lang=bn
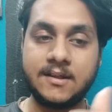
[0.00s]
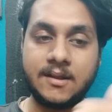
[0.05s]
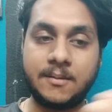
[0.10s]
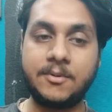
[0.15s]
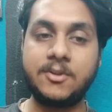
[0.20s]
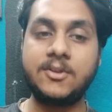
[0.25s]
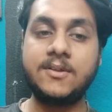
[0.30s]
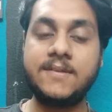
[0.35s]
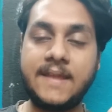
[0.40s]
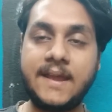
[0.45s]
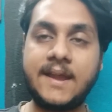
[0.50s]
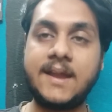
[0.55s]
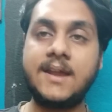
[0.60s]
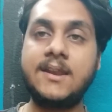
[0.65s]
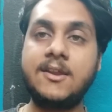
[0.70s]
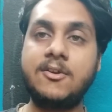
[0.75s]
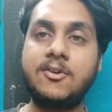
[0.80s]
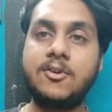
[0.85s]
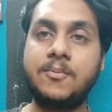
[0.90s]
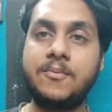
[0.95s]
আপনারা যদি দেখেন
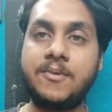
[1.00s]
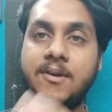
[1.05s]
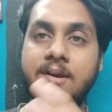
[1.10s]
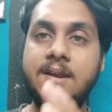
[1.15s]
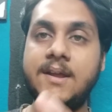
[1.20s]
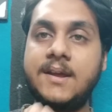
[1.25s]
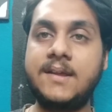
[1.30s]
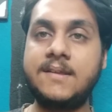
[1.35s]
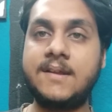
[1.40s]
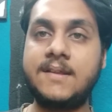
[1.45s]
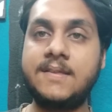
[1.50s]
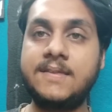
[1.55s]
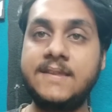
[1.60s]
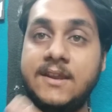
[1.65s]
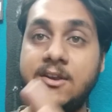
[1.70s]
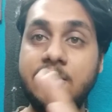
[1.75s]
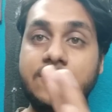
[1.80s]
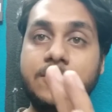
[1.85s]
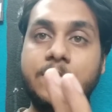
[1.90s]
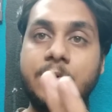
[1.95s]
ইউটিউব ট্রেন্ডিং এ যান
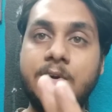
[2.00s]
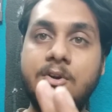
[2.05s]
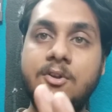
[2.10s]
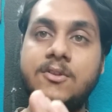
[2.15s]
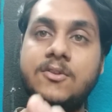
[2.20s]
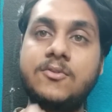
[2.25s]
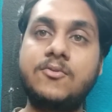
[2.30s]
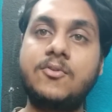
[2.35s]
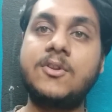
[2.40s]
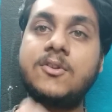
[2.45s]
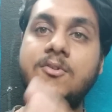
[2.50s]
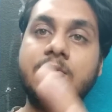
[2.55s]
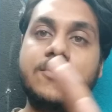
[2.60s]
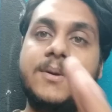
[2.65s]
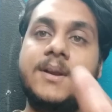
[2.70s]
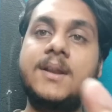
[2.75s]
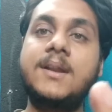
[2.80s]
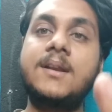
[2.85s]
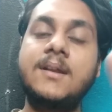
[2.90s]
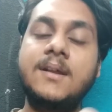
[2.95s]
তিন নম্বরে রয়েছে সুরেজ
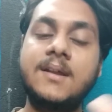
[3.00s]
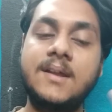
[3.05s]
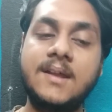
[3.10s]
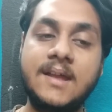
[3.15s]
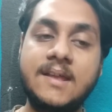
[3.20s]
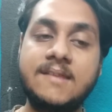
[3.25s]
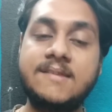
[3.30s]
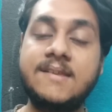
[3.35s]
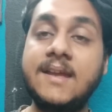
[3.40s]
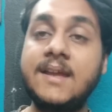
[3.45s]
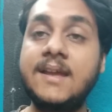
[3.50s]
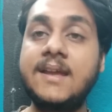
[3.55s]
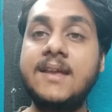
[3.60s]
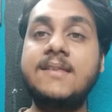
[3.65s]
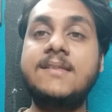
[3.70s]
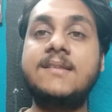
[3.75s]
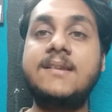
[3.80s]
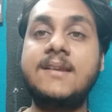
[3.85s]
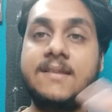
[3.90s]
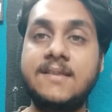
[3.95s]
কুমারের
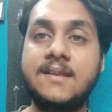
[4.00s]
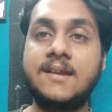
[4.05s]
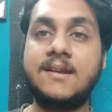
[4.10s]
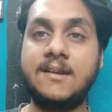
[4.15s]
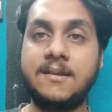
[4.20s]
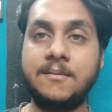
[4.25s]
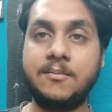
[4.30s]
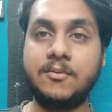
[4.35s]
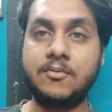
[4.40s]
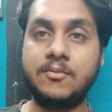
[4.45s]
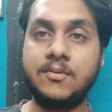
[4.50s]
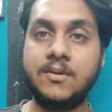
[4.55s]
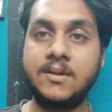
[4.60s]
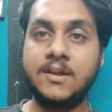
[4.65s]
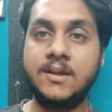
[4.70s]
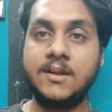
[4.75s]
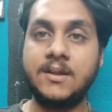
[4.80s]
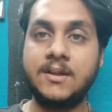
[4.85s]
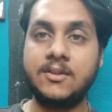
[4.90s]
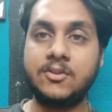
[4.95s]
চেঙ্গিস টিজার রিভিউ
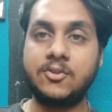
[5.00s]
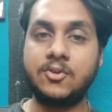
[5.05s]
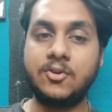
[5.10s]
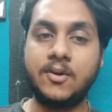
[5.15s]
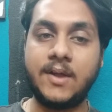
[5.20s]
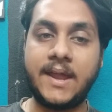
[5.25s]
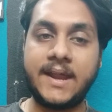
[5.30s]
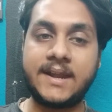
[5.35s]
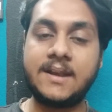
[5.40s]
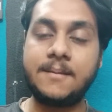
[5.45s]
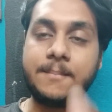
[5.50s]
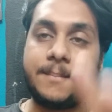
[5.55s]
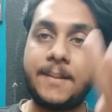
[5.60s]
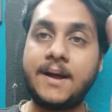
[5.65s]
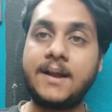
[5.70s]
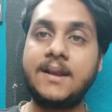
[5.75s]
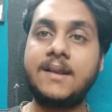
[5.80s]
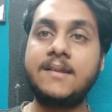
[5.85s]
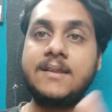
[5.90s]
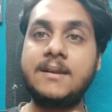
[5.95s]
তো একটা
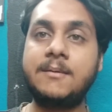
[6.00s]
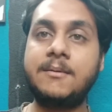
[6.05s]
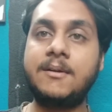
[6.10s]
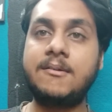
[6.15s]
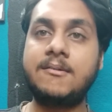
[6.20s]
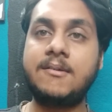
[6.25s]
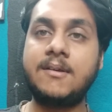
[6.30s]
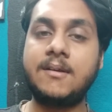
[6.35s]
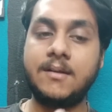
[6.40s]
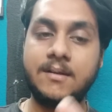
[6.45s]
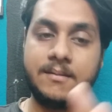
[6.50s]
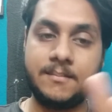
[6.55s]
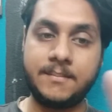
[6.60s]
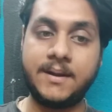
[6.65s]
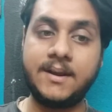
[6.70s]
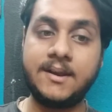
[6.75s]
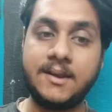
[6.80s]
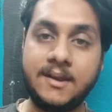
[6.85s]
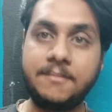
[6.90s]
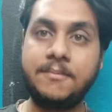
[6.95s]
বাংলা সিনেমার
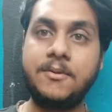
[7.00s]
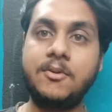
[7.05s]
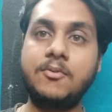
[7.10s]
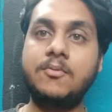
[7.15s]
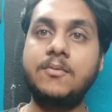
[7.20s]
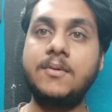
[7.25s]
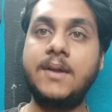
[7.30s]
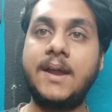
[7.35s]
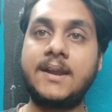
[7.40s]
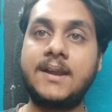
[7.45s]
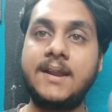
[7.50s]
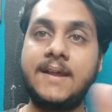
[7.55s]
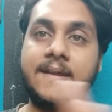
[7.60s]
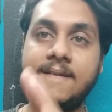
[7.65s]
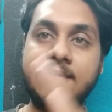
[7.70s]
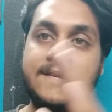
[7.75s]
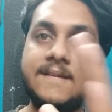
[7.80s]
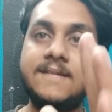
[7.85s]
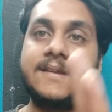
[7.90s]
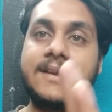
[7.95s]
মানে রিভিউ একটা
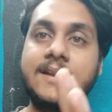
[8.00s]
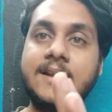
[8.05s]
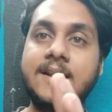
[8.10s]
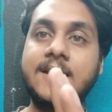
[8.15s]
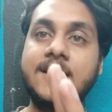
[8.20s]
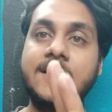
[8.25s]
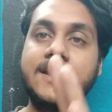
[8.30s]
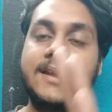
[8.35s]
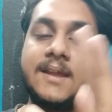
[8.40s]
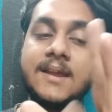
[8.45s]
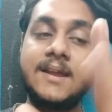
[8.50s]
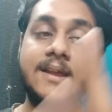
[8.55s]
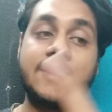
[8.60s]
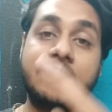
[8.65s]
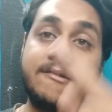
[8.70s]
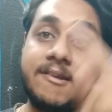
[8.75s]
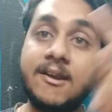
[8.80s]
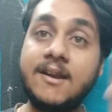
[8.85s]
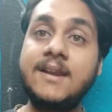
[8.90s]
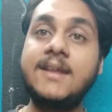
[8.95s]
হিন্দি চ্যানেলে
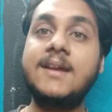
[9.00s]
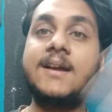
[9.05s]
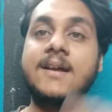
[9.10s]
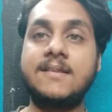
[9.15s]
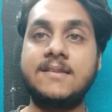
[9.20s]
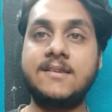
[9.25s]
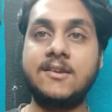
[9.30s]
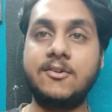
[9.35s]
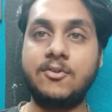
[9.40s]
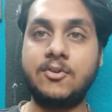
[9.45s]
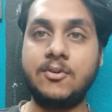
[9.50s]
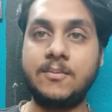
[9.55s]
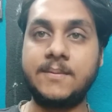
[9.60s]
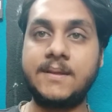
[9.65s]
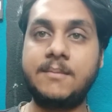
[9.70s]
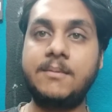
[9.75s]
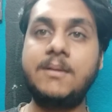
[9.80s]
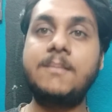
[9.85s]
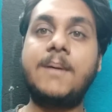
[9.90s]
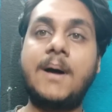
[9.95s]
ট্রেন্ডিং আসছে ইউটিউবে
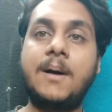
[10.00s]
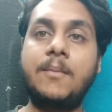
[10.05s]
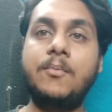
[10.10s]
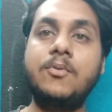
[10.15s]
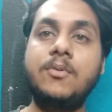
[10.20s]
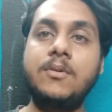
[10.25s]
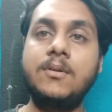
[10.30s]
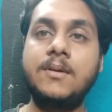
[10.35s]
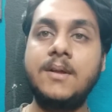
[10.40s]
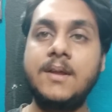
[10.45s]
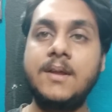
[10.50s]
তার মানে ভাবুন